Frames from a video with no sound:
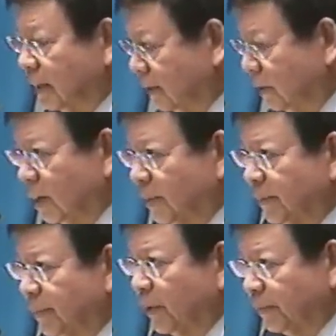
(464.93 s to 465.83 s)
Yun
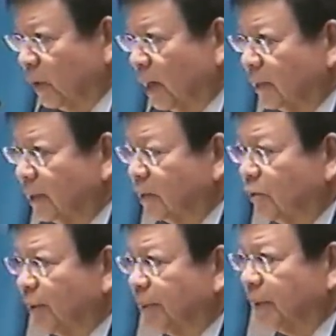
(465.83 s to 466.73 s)
naman po ay 400
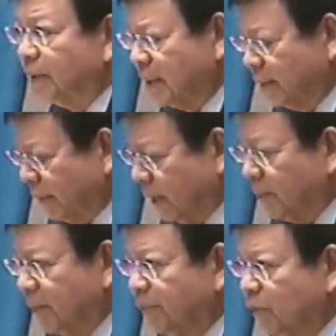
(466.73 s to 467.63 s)
square meters.
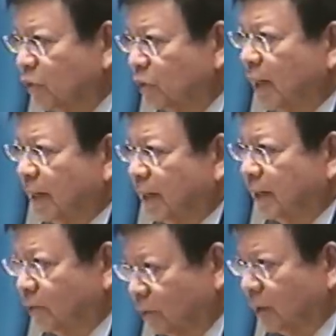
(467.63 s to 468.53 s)
Napakarami pong duda
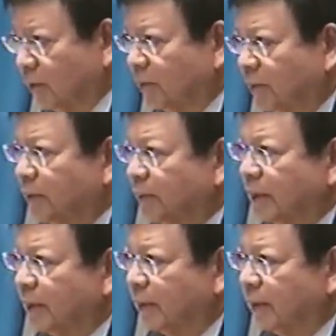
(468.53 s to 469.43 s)
eh, nitong titulong ito
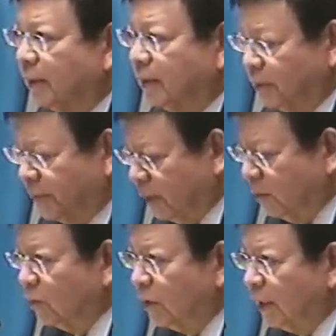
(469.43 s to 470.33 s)
eh. Mr.
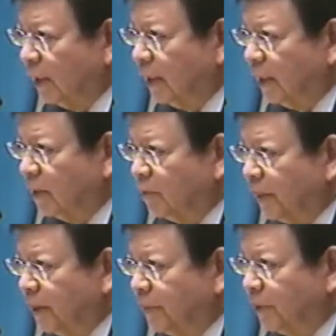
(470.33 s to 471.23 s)
Chairman, na,
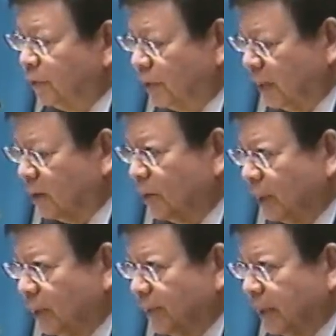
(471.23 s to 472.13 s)
nakaano pa rin po ito,
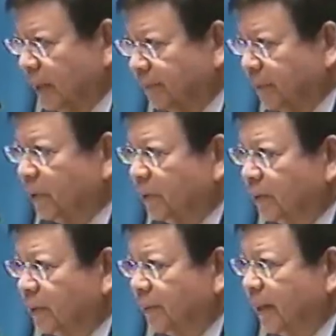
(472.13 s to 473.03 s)
nakakonekta pa rin
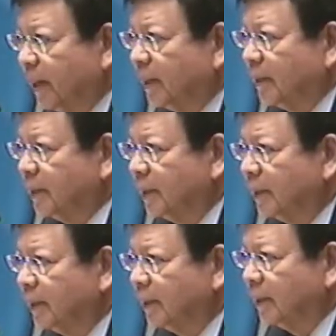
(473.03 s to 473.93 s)
po sa
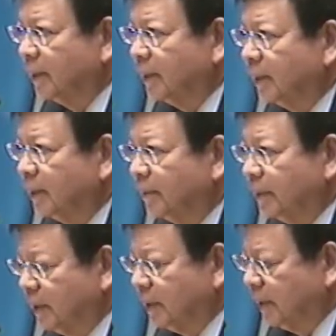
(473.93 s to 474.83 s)
prangkisa. Mr.
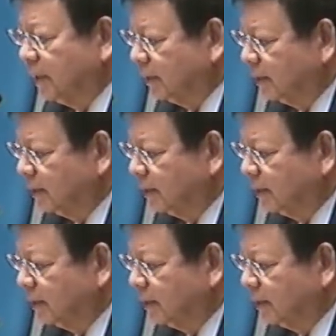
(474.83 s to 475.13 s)
Chair, Mr. Mr. Chairman.